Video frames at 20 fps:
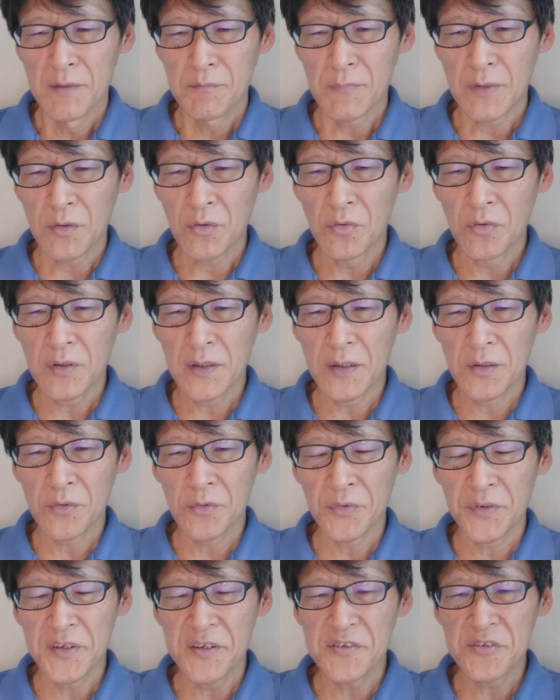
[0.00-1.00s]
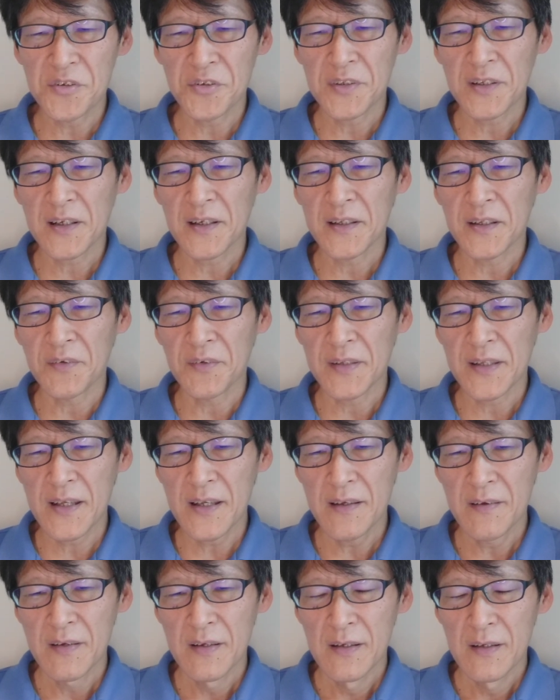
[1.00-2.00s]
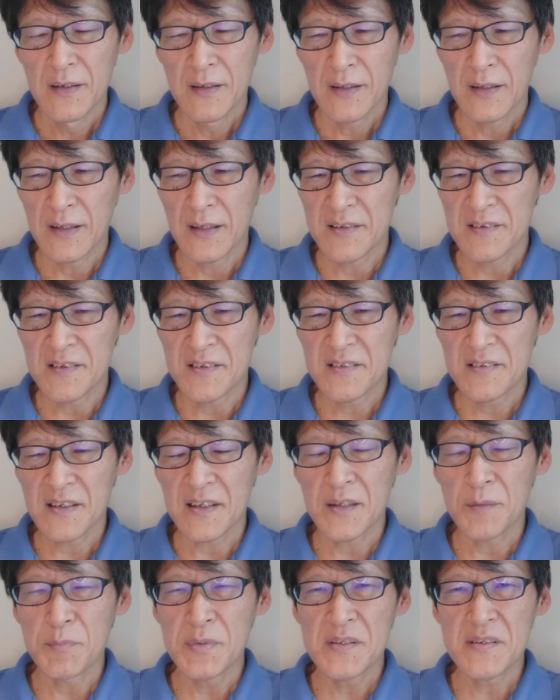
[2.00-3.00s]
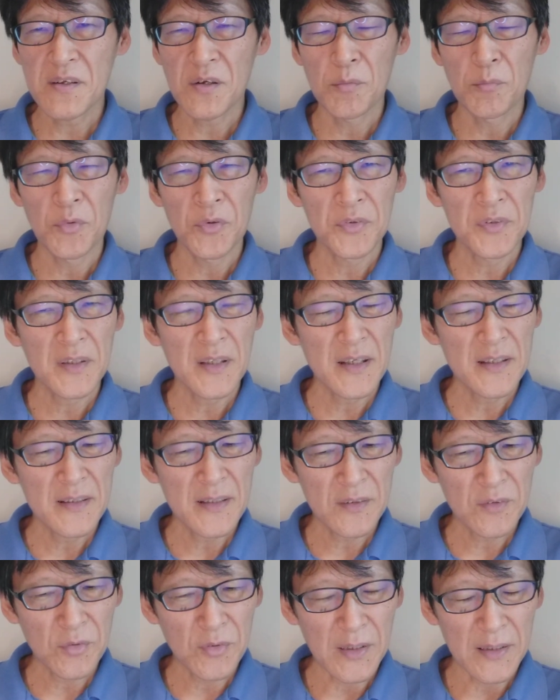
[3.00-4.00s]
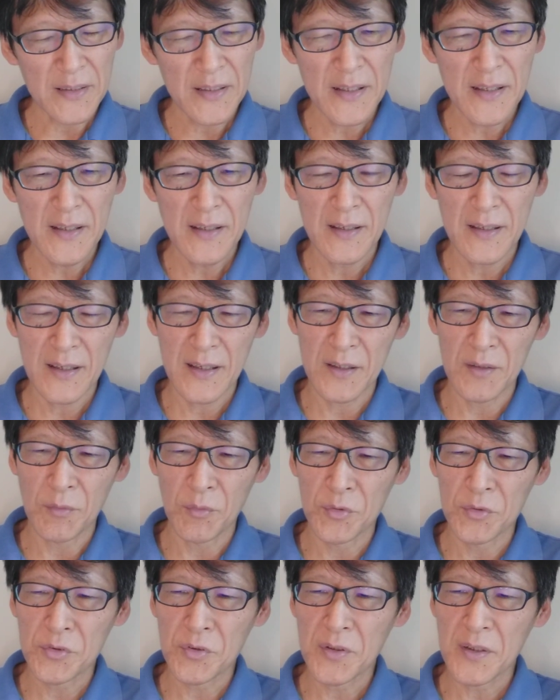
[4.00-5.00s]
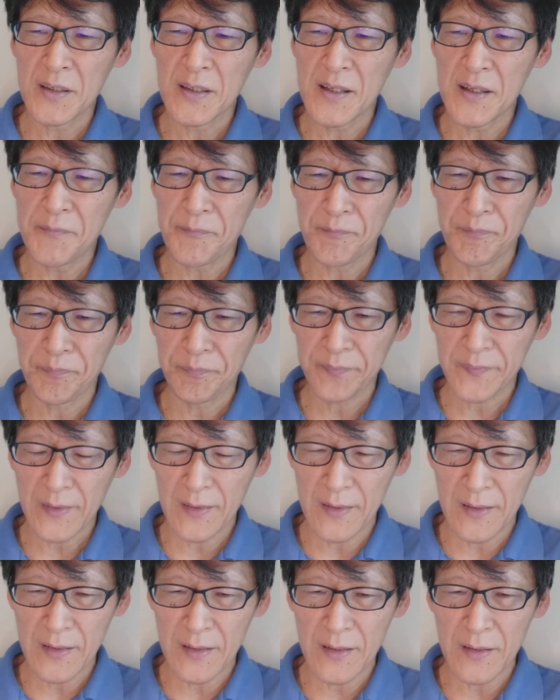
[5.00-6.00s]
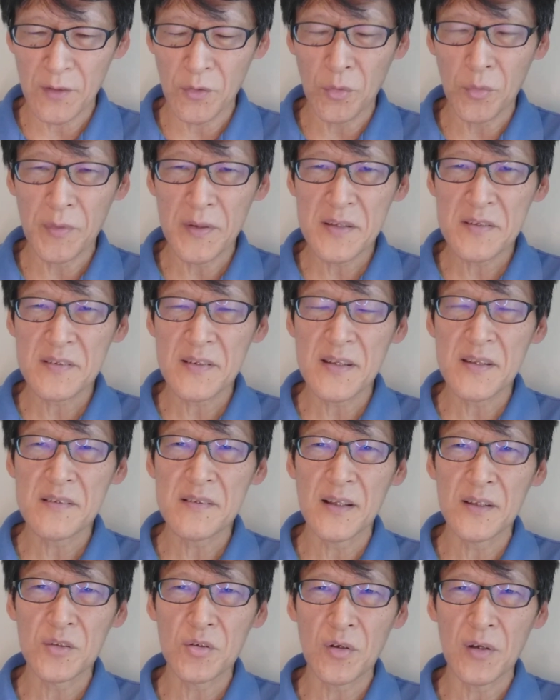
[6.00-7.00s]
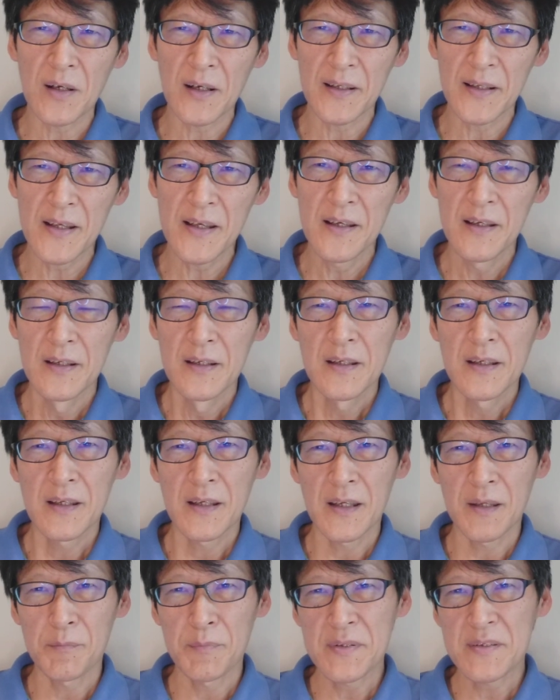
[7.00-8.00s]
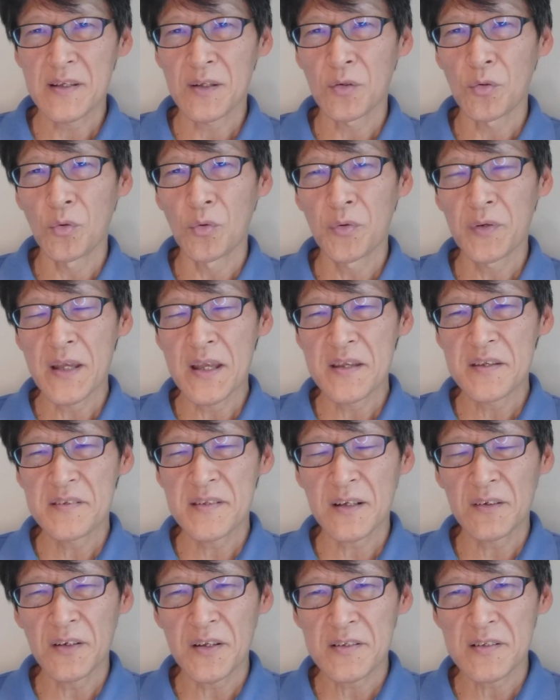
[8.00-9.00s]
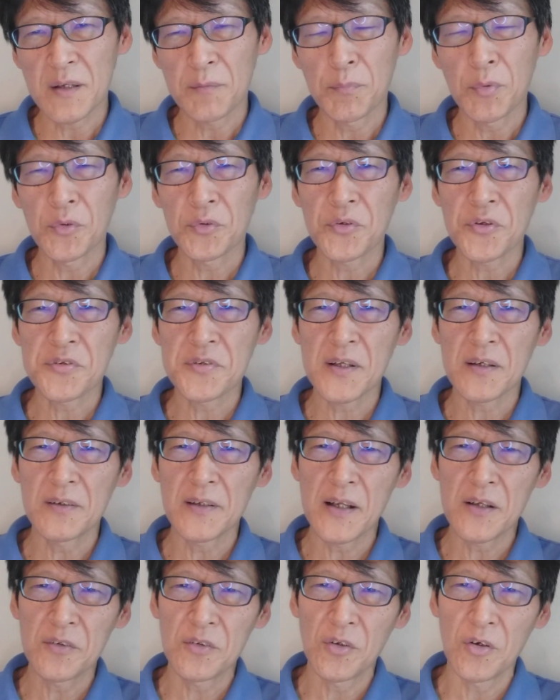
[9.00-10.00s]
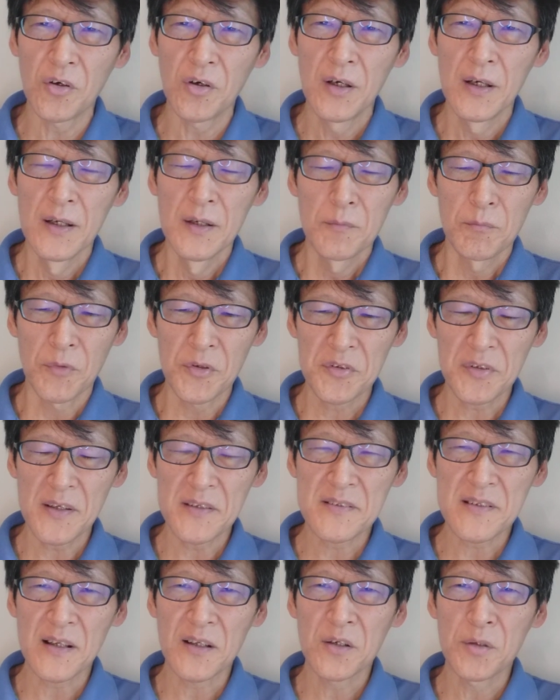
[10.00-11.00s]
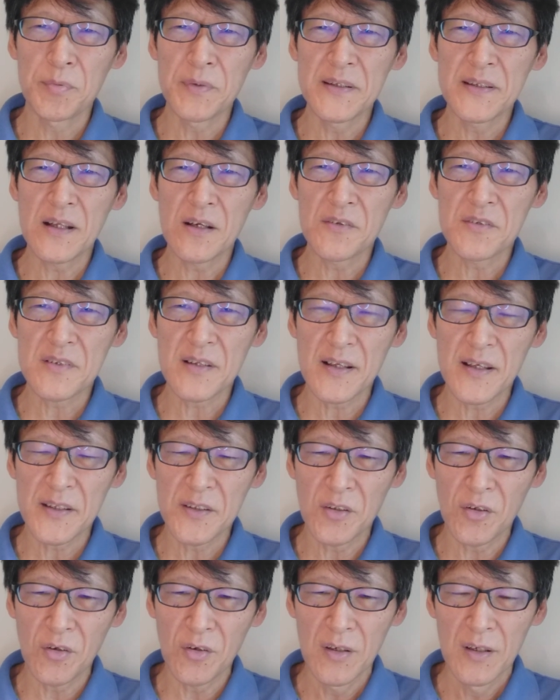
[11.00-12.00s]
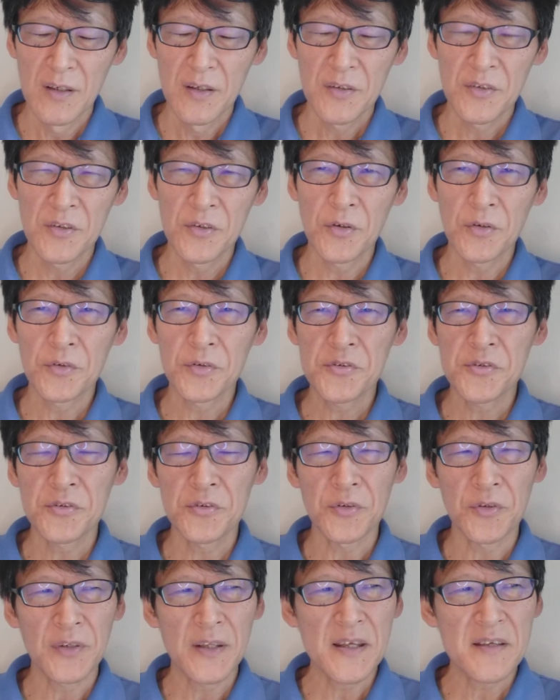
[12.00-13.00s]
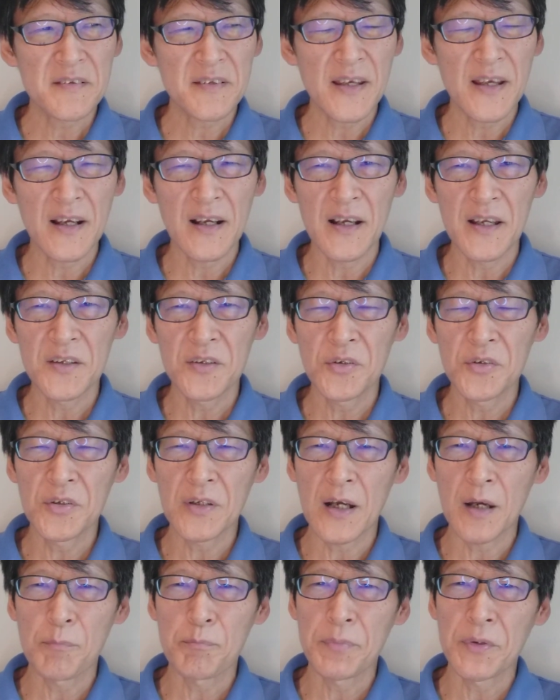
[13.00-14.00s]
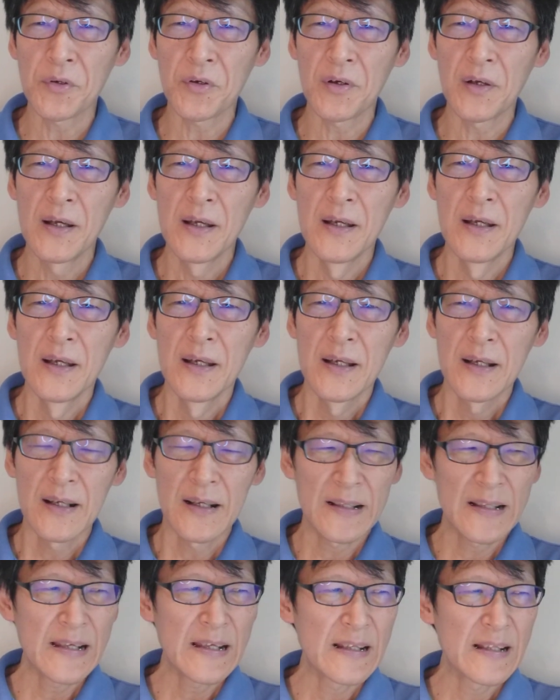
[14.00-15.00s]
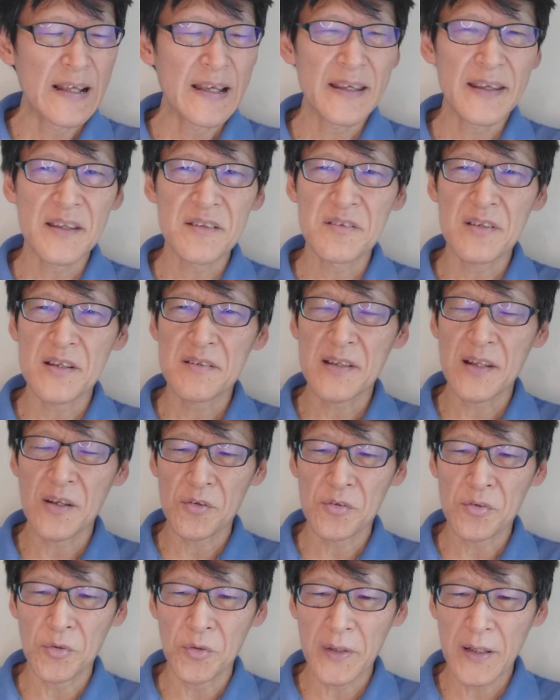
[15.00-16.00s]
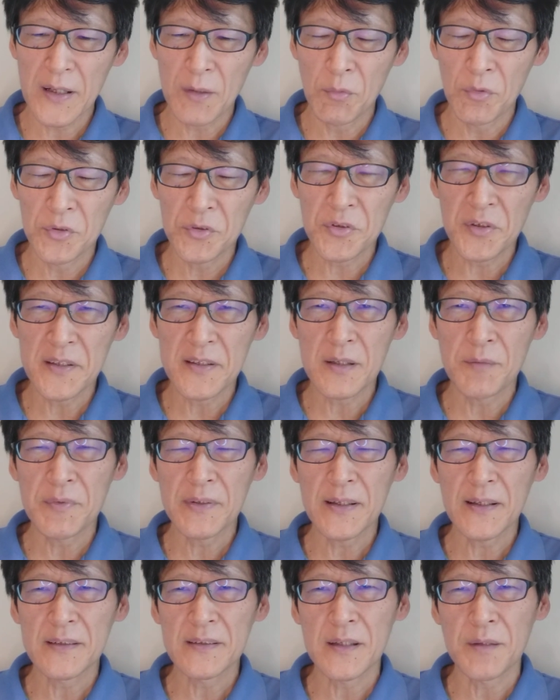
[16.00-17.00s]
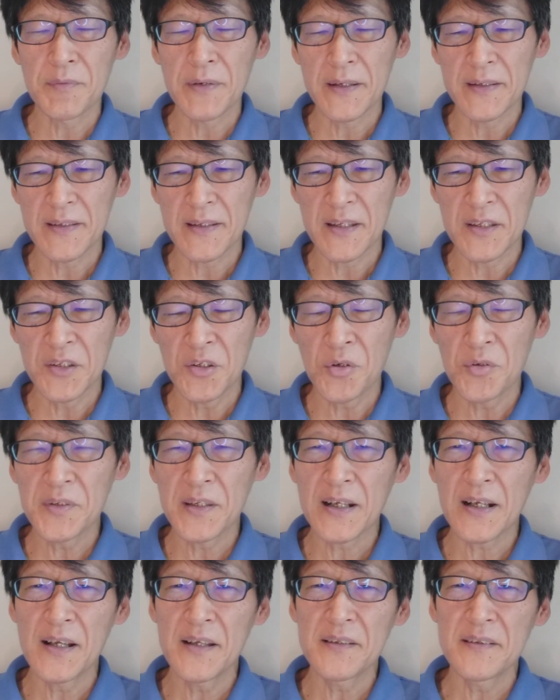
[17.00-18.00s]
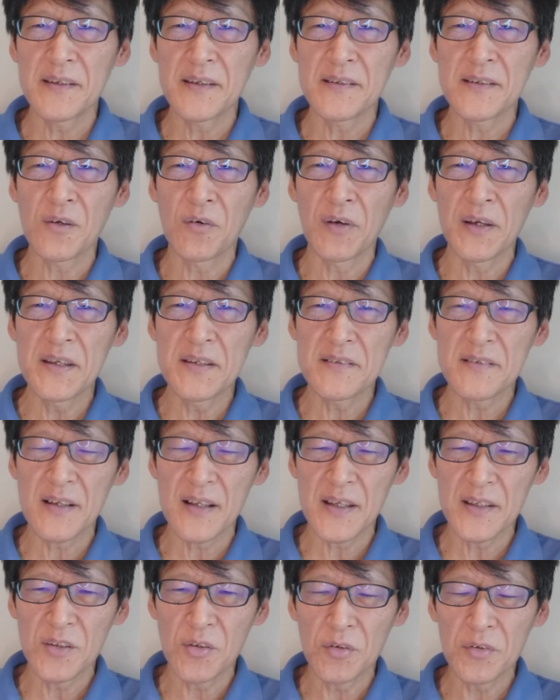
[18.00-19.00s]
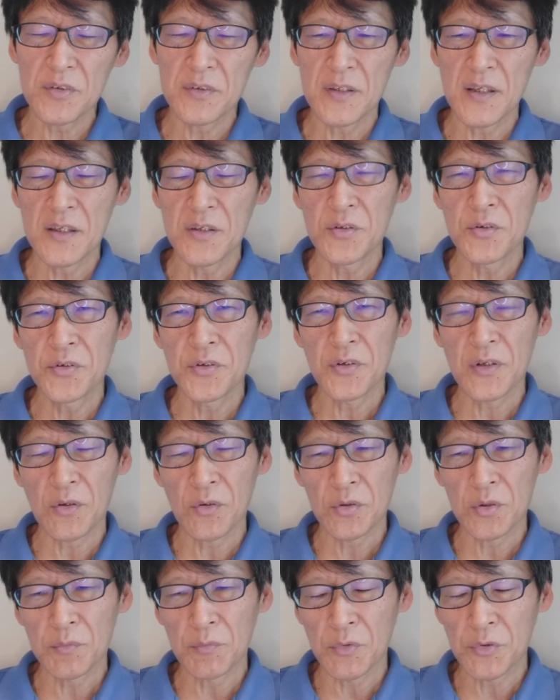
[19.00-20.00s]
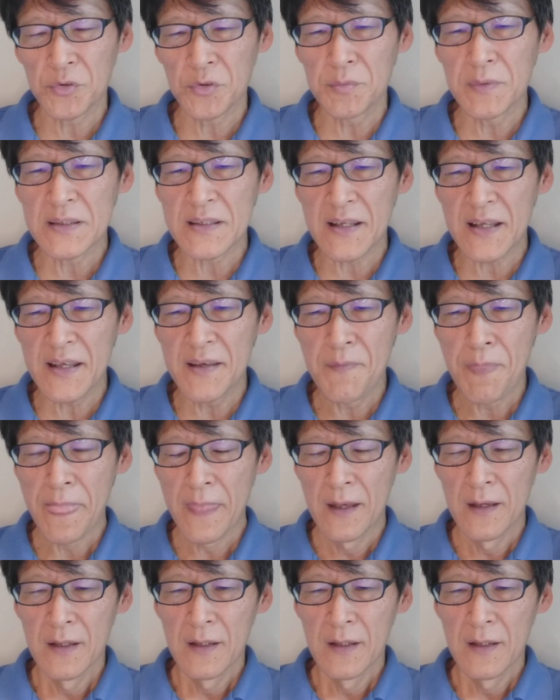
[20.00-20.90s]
まあ今回のこの記事の中ではね、えー、実際にビザの問題だとかね、えー、本当にね、えー、ローエンステン・サンドラがね、えー、ビザの応援してくれサポートしてくれるの、もしかしたらクビになるんじゃないの、ニューヨーク州のね、試験がいよいよ発表がね、来月です総理が本当にダメだった場合には、日本に帰ってきた方がいいんじゃないのっていうようなことも含めてね、